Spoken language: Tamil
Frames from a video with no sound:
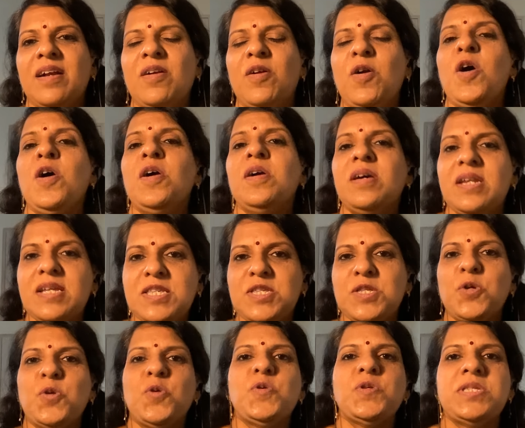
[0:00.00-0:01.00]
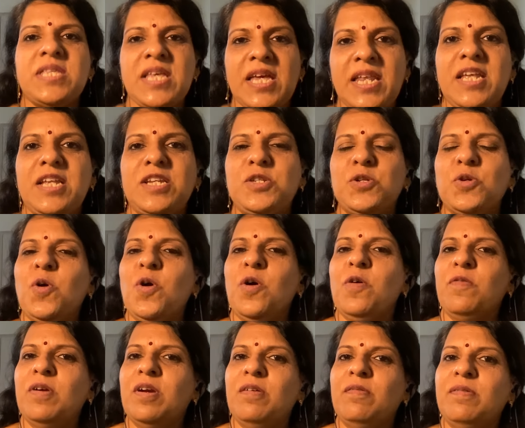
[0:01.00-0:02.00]
காங்கிரஸுக்கோ செனட்டுக்கோ
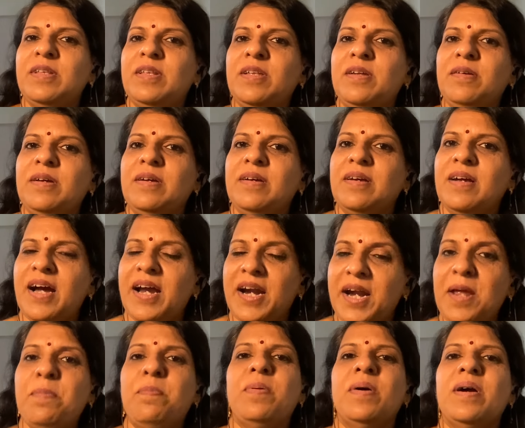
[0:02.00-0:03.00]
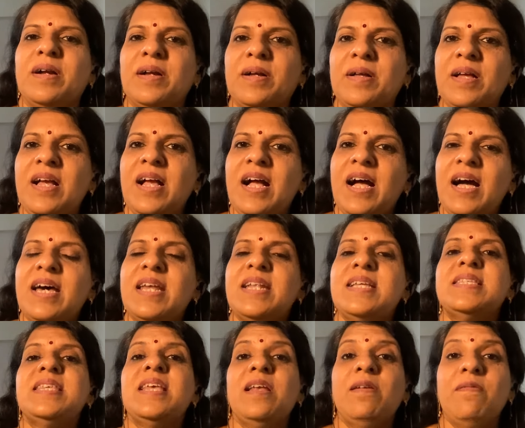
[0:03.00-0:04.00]
அவங்கள வந்து அழைப்பாங்க
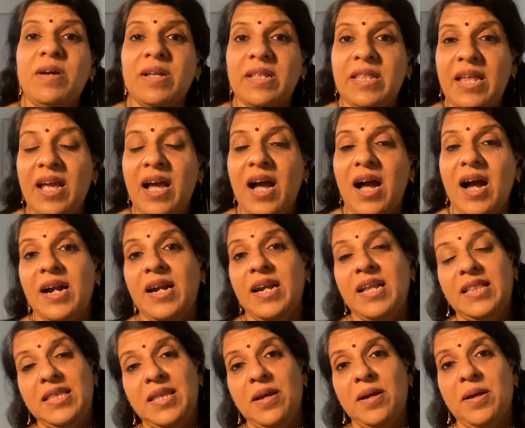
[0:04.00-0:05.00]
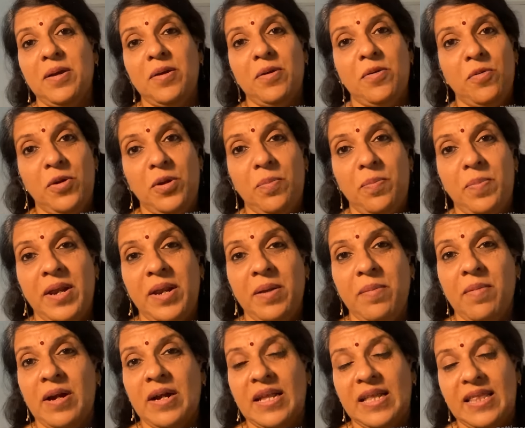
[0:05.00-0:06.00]
அரசியல்வாதியாக அடுத்த ஒரு
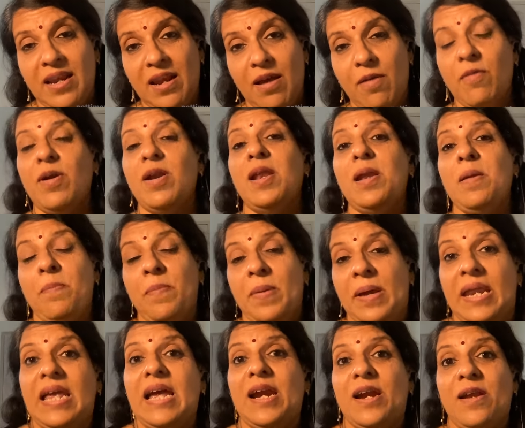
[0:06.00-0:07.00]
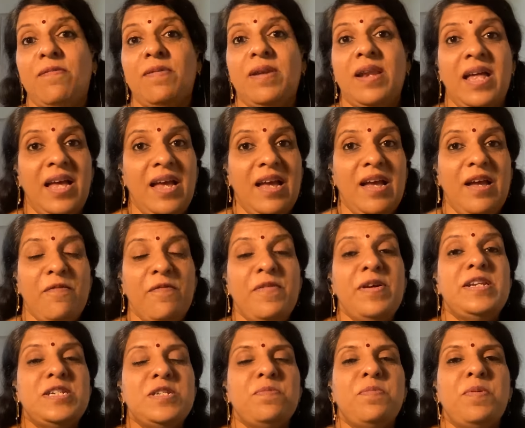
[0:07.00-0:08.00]
பரிமாணத்தில் அவங்களால பெரிய அளவில்
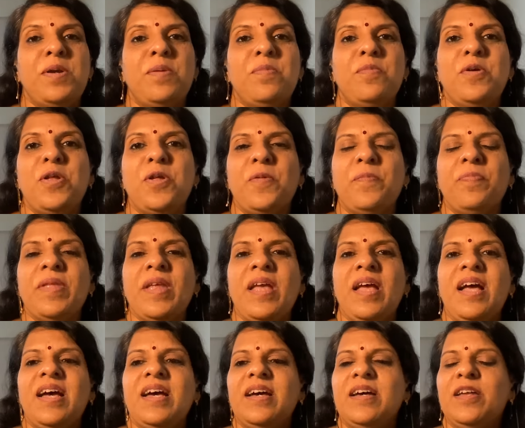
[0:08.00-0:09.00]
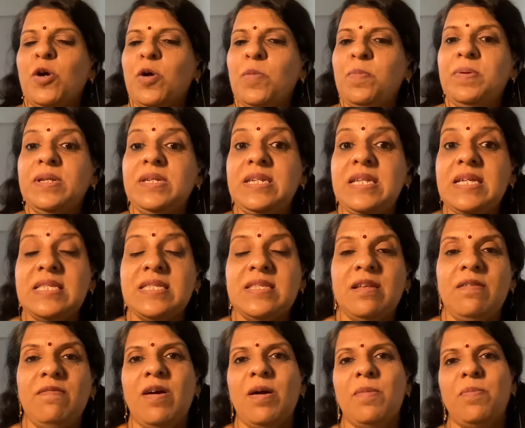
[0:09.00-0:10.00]
வெற்றி பெற முடியும் ராபர்ட்
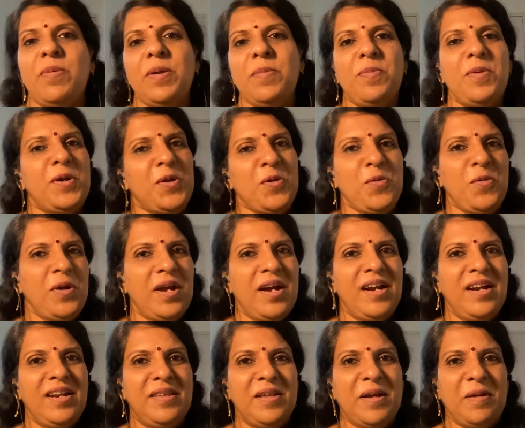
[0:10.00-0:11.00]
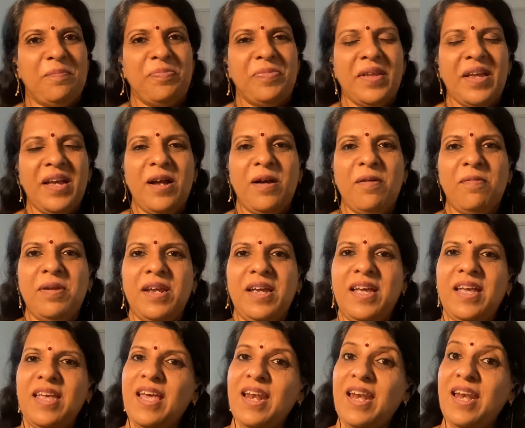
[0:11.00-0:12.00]
டீசில்வா அப்படிப்பட்ட ஒரு ஆள் தான்
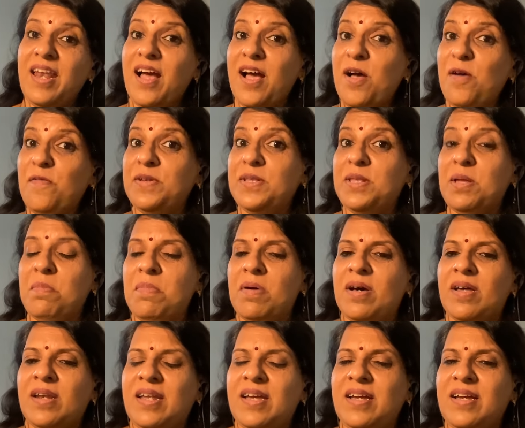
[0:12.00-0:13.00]
அவருக்கு எல்லா விதமான